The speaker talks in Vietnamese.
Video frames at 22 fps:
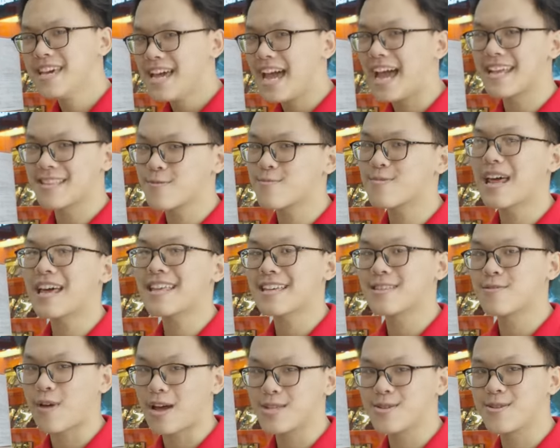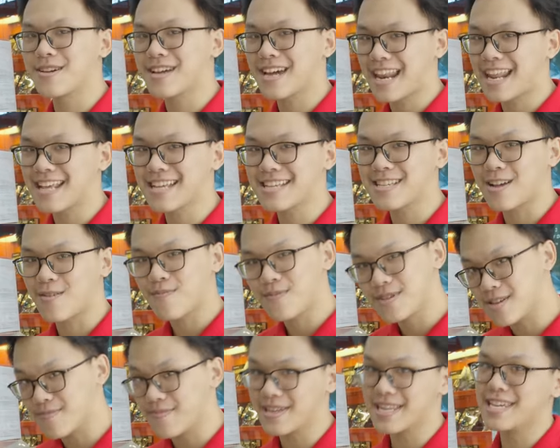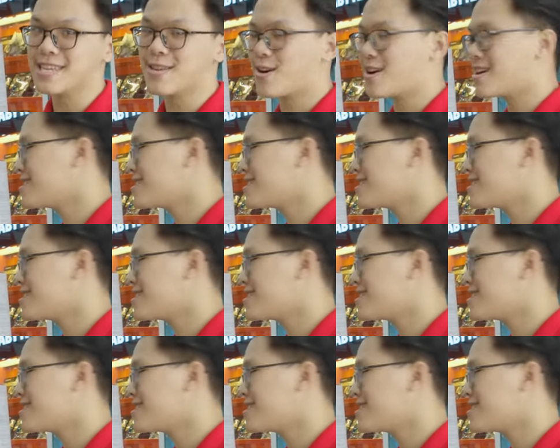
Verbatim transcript: Anh thì cũng đã thanh toán rồi, khá là nhanh chóng, bây giờ mình đi thôi.